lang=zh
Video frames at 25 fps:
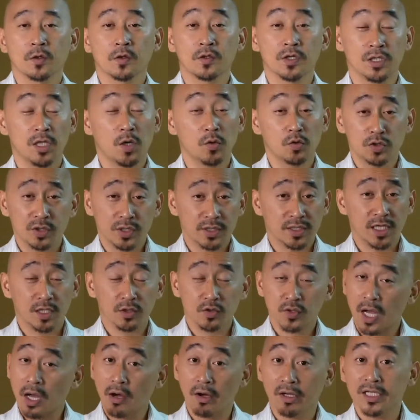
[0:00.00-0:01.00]
OK，那我就跟他
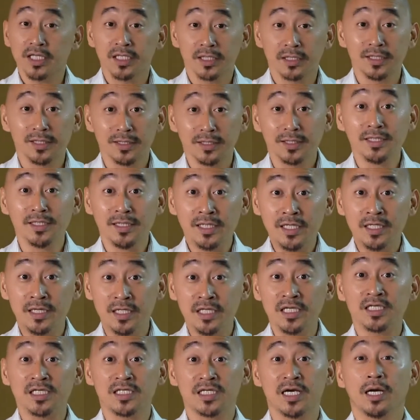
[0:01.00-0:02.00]
说：好啊，你你你你
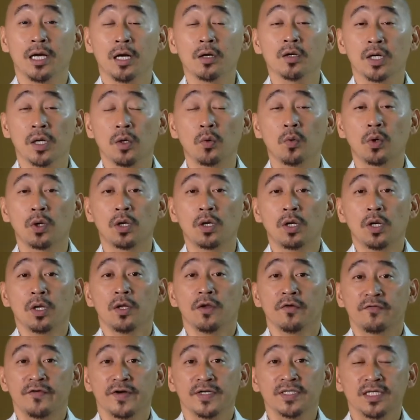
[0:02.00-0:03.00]
你想要跟我
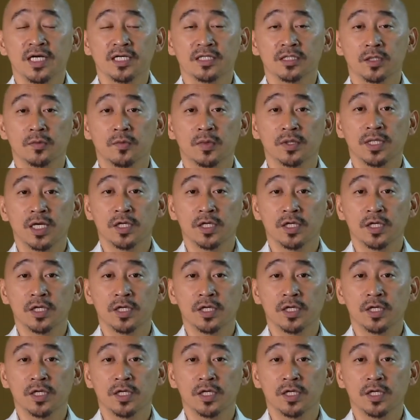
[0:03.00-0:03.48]
分享什么？